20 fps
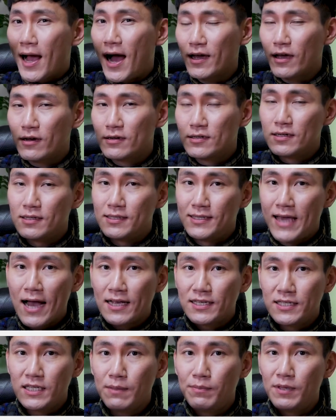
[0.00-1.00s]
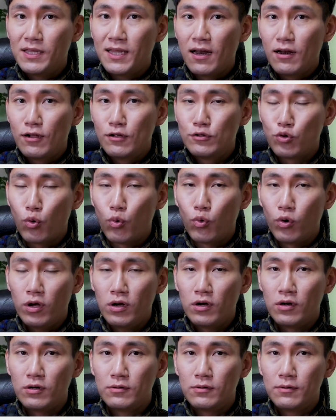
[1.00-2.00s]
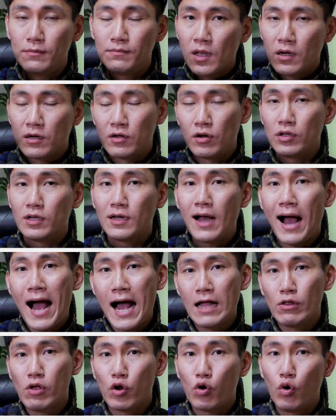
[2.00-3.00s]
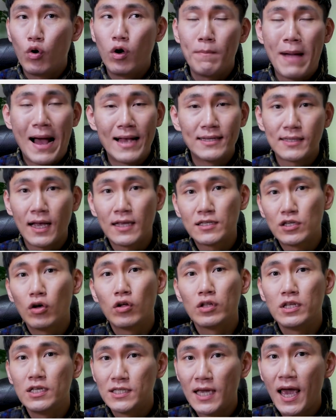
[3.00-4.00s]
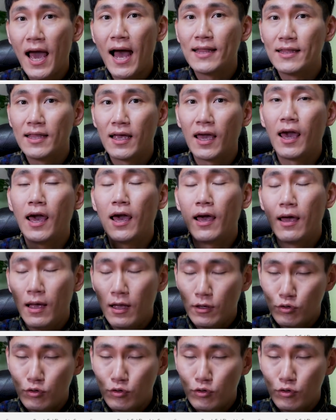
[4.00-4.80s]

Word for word: 가격은 약 십이 달러를 줬고요, 그러니까 한화로 만 사천 원이 채 안 되게